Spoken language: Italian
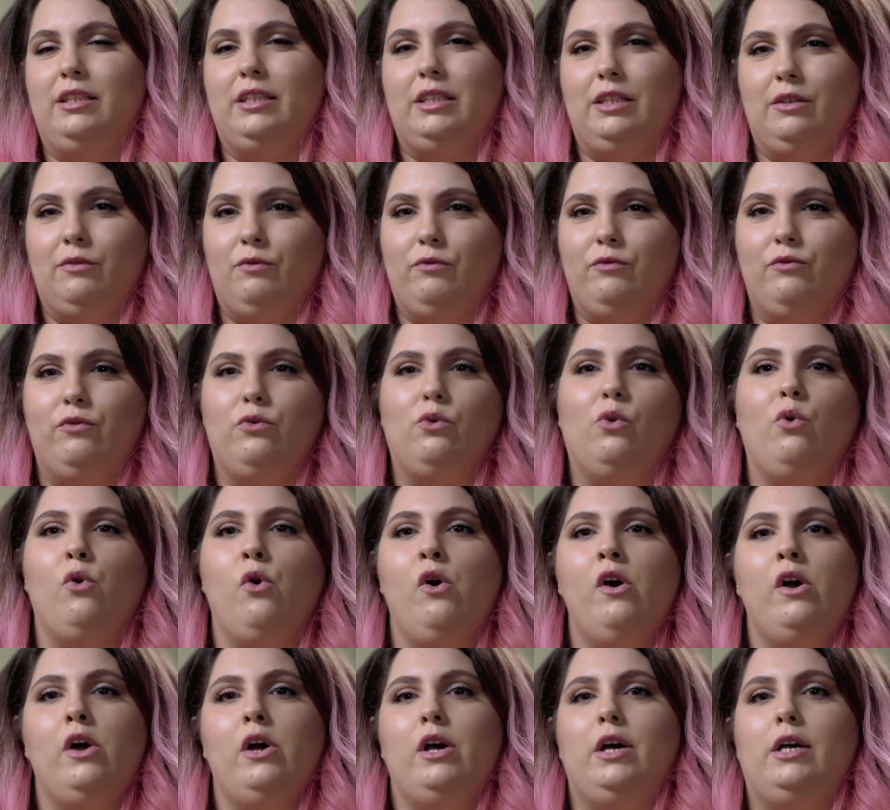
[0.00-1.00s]
in
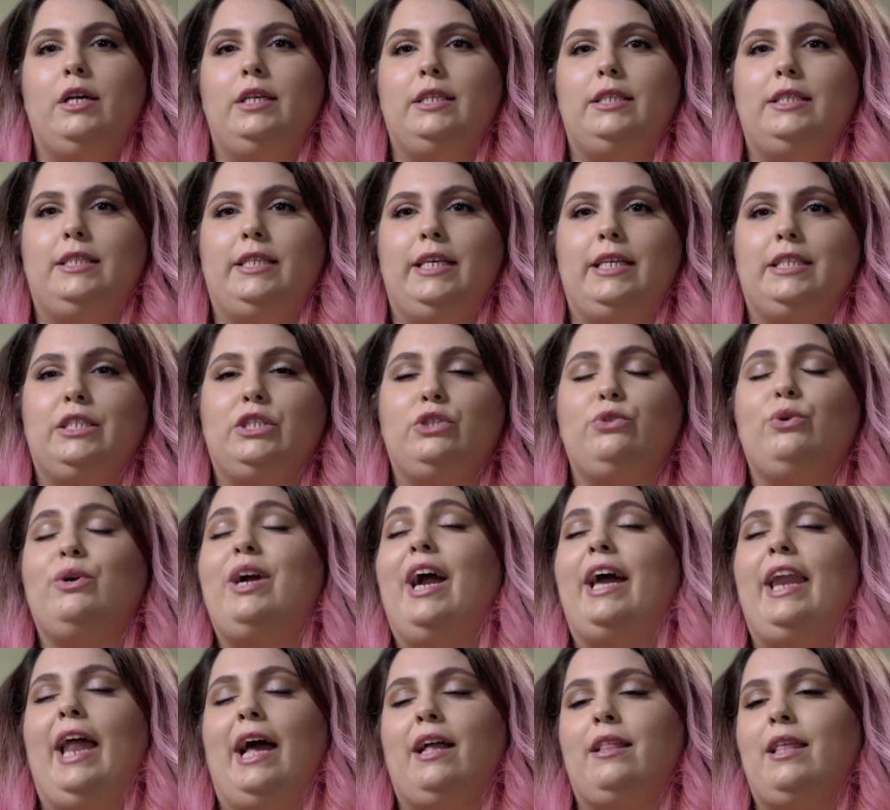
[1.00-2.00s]
tv, si è
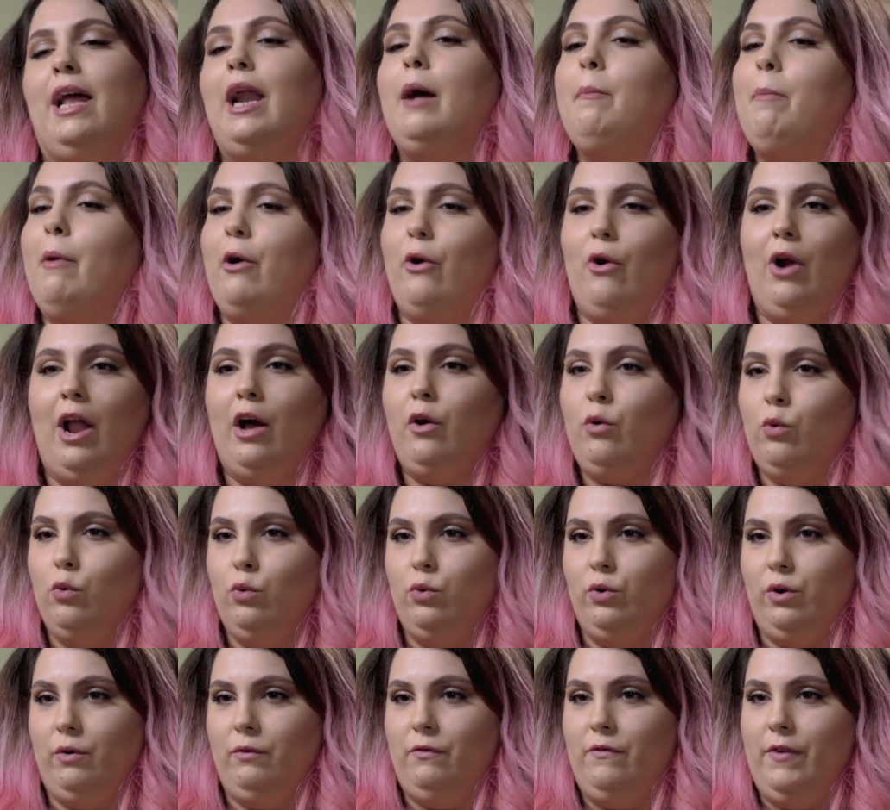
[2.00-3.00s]
sdoganata la parola
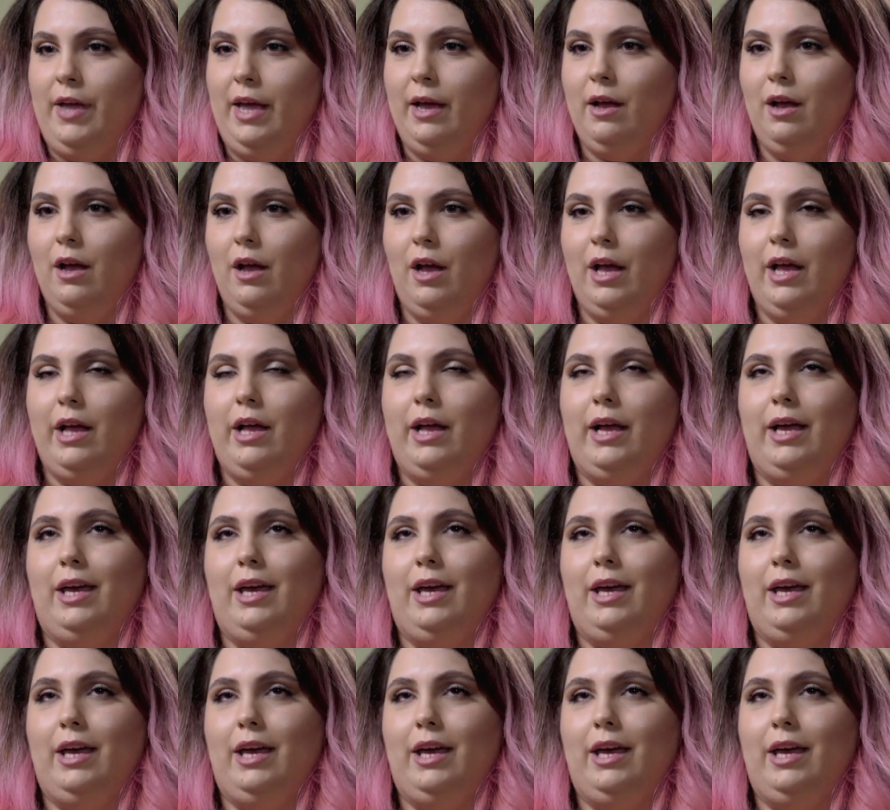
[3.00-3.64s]
curvi,